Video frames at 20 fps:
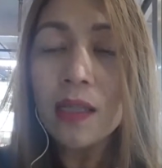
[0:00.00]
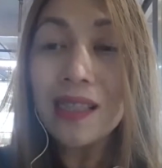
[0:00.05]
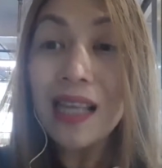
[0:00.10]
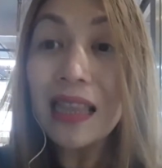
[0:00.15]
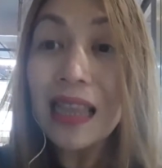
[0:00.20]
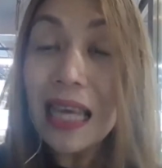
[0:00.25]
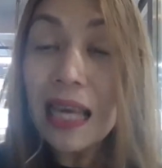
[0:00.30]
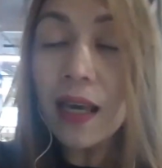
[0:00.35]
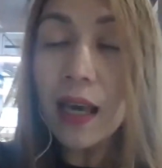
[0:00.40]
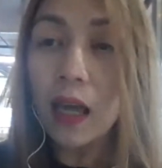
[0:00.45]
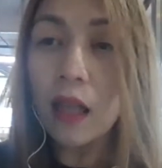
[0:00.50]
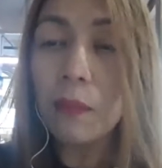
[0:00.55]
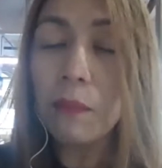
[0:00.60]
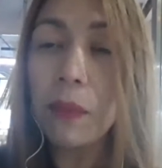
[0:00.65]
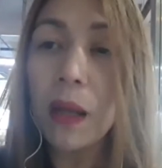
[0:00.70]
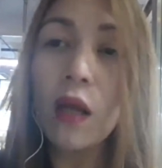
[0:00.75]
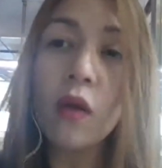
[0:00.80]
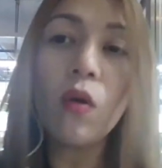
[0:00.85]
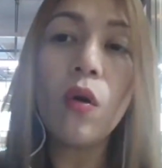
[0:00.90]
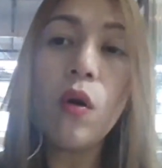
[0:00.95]
sa ticket
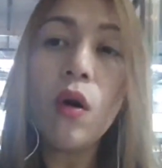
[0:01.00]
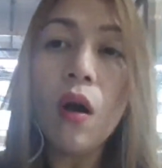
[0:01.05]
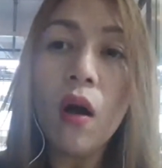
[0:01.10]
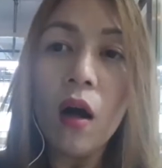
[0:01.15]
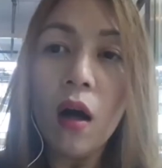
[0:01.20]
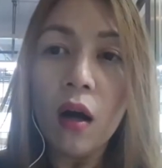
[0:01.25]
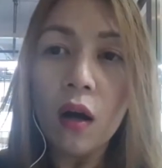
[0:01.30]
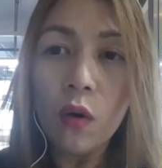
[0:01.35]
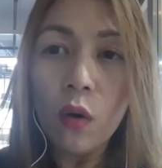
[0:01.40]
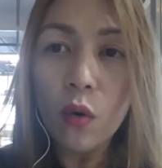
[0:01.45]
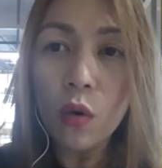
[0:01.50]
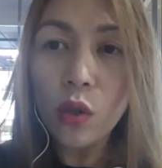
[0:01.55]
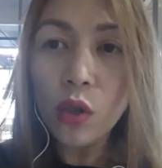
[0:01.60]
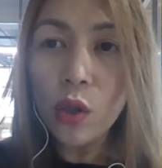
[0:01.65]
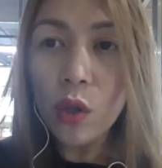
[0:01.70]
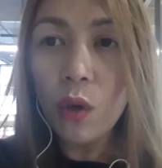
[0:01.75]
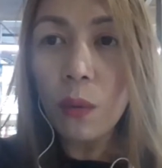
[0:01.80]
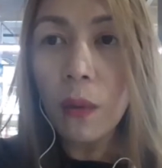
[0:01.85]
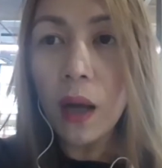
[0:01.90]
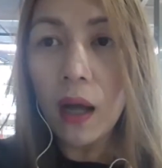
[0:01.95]
pero kung
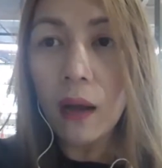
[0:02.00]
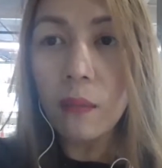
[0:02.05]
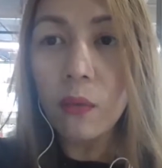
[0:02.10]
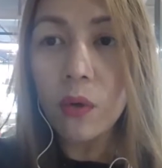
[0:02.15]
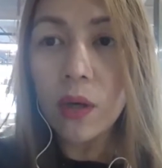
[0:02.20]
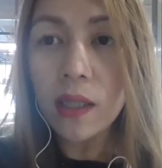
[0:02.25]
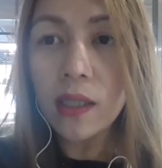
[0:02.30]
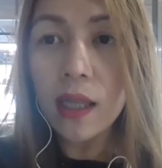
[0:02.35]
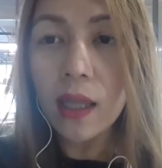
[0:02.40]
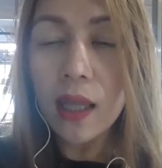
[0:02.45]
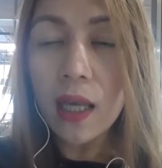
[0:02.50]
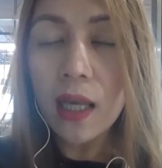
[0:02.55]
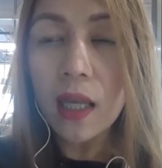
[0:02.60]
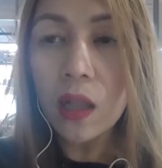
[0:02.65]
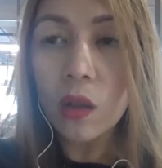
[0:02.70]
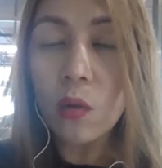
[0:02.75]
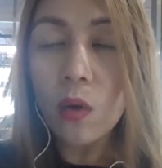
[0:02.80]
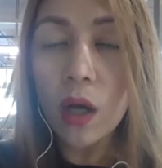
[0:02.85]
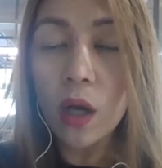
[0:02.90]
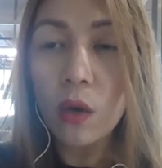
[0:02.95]
gusto niyo makamura sa
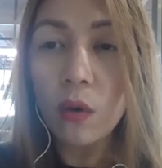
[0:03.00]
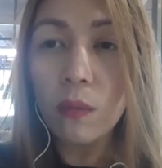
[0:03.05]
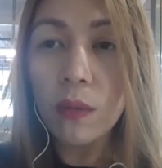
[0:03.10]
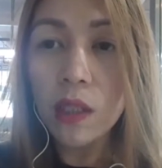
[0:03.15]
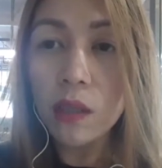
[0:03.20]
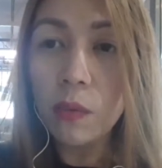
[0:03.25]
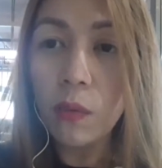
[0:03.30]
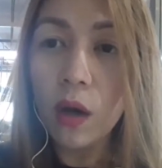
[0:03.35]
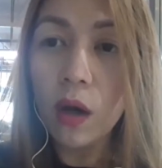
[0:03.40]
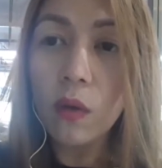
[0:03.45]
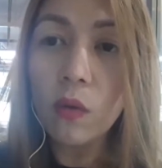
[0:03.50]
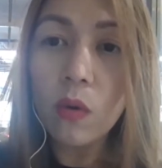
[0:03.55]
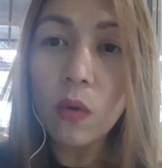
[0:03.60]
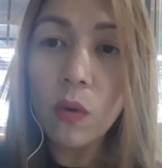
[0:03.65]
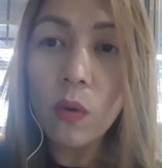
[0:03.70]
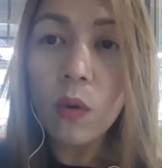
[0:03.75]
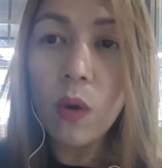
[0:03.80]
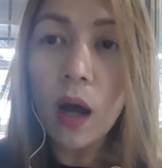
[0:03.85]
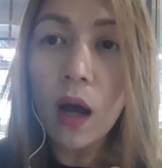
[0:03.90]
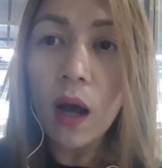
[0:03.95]
ticket kung kayo mismo ang
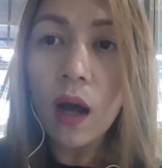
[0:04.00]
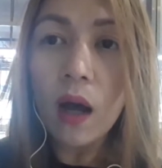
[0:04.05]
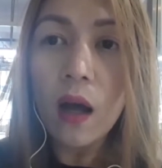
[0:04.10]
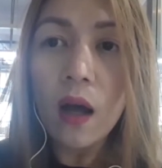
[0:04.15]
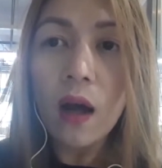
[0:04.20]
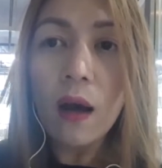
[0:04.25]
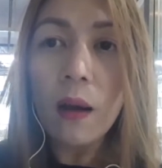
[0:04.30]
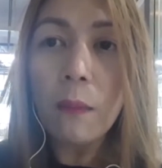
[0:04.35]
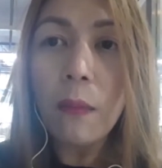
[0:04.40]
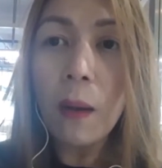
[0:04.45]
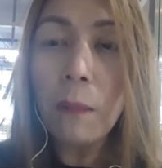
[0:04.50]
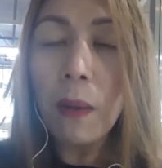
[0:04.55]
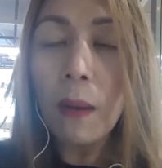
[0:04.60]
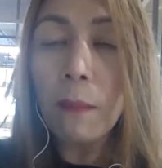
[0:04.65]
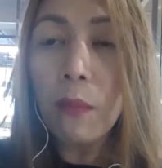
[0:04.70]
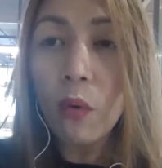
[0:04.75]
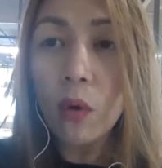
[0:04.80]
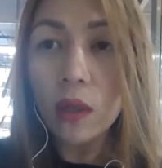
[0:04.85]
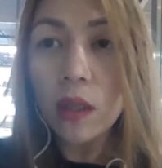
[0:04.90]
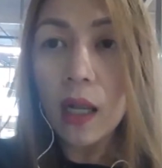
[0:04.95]
kukuha
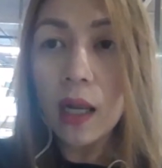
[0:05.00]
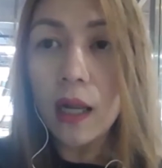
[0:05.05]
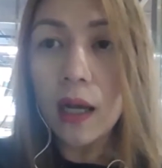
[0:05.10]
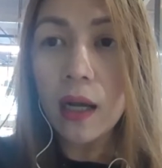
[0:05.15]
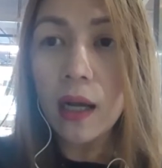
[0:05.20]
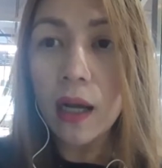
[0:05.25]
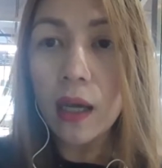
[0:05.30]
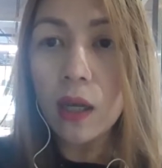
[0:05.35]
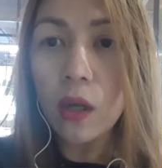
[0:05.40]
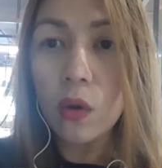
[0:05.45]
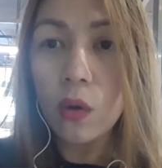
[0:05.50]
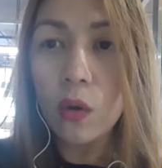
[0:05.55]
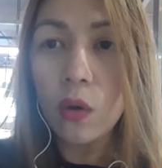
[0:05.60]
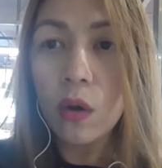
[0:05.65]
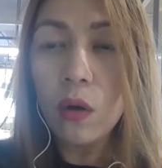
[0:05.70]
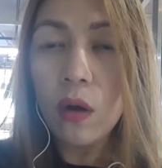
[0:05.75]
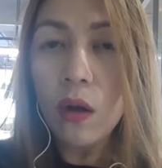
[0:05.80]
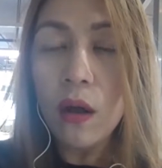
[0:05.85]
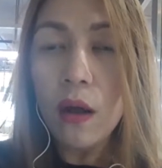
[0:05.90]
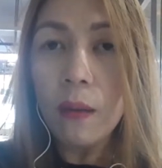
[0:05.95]
magpa-book na lang
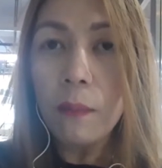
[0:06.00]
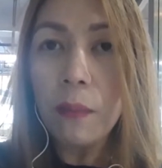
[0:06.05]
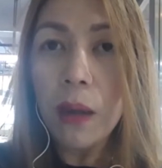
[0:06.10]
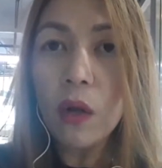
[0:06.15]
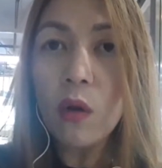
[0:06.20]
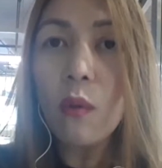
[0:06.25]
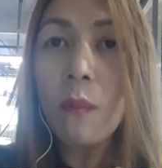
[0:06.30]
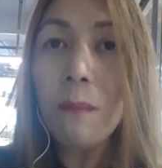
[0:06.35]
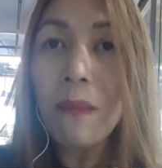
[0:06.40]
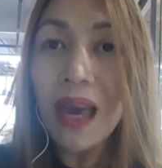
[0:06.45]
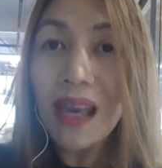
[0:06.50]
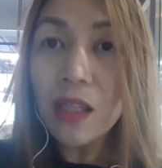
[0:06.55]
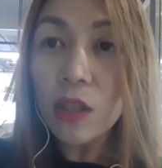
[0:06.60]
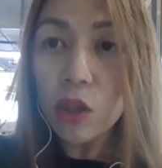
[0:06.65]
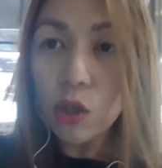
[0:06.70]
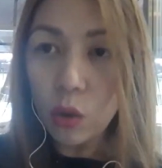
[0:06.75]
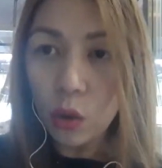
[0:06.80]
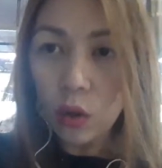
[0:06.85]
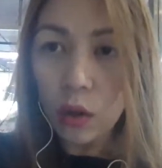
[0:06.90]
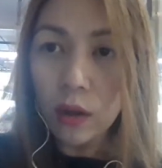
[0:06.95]
kayo pero make
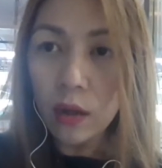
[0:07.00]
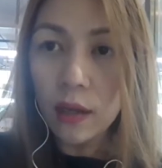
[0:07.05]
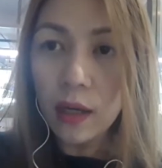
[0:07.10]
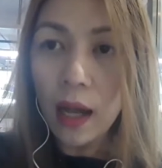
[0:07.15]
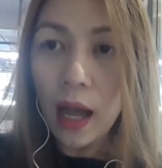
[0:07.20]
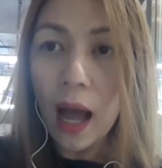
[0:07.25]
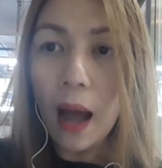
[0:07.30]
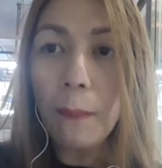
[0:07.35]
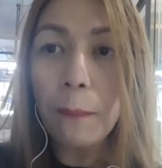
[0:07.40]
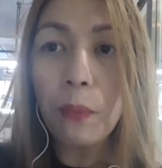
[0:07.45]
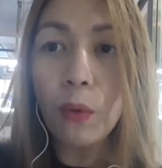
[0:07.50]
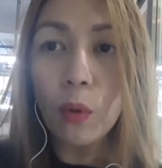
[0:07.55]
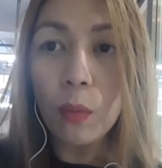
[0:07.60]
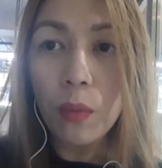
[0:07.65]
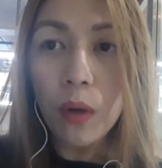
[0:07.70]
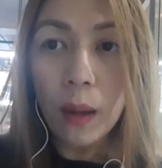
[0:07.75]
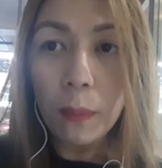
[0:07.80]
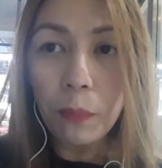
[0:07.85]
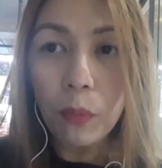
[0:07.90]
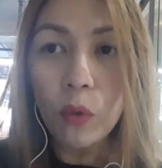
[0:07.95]
sure na
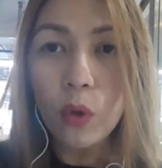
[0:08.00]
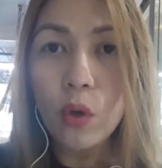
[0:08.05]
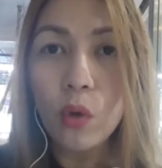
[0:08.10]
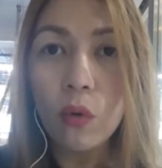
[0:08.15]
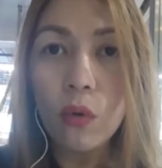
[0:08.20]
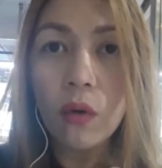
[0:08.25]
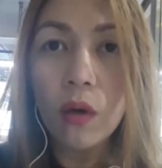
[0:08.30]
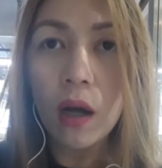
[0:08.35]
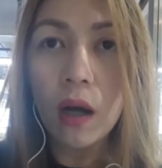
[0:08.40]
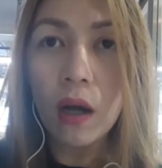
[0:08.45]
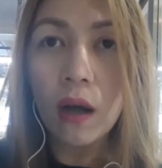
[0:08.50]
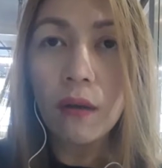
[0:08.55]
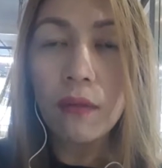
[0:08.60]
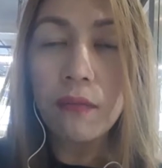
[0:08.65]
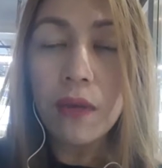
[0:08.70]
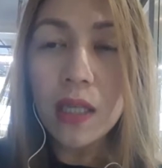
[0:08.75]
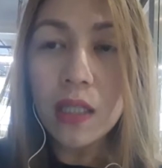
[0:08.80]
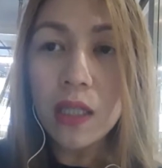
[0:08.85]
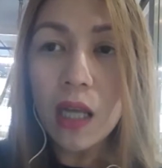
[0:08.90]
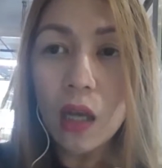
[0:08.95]
approve na po yung uh,
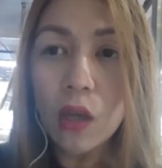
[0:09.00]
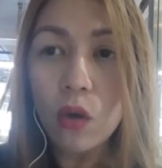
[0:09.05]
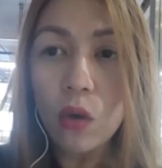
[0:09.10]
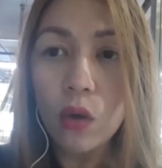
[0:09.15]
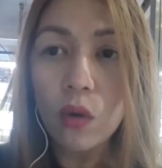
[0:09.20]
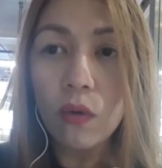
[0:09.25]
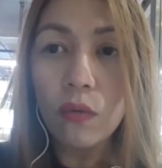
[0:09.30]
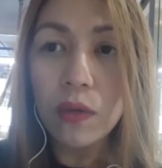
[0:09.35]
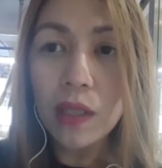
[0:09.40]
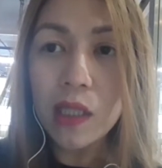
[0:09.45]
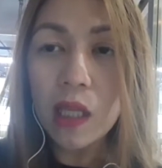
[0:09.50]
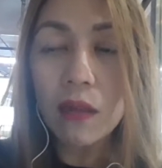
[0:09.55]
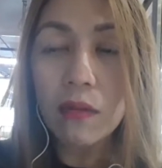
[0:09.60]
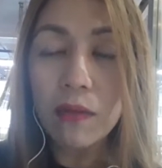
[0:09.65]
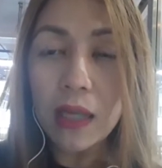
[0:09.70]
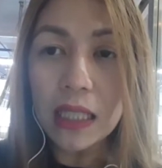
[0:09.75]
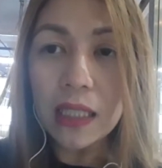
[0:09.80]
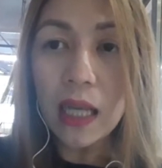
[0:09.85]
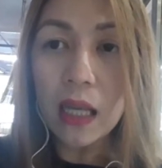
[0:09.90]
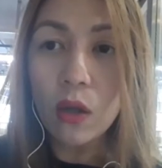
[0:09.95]
visa niyo yung visit
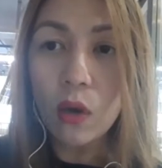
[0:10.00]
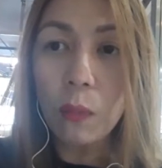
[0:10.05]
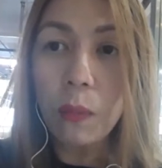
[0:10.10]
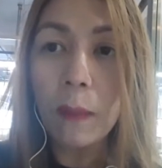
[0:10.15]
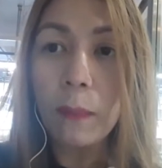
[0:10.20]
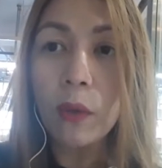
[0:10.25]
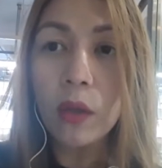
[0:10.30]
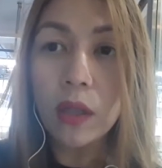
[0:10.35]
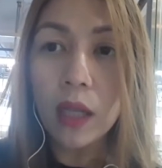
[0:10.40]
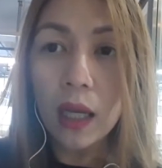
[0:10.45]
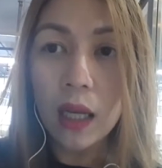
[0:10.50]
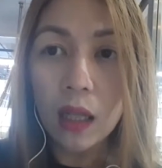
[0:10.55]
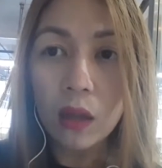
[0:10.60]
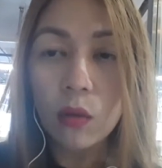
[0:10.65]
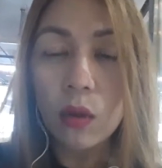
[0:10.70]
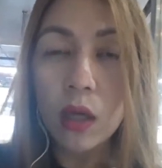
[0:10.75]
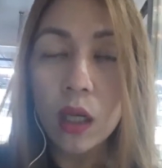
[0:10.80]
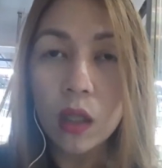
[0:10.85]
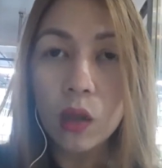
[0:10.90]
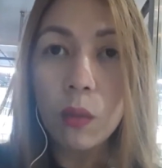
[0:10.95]
visa niyo papunta
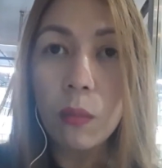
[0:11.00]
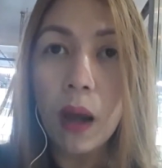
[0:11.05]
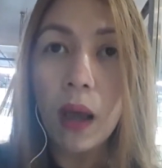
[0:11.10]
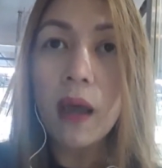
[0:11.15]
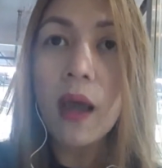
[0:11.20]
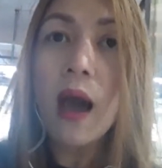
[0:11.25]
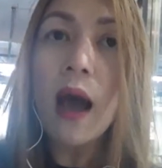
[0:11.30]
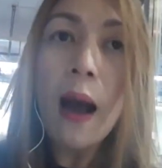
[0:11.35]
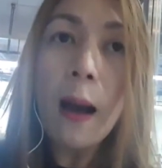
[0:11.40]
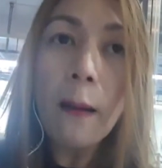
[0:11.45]
dito ng Dubai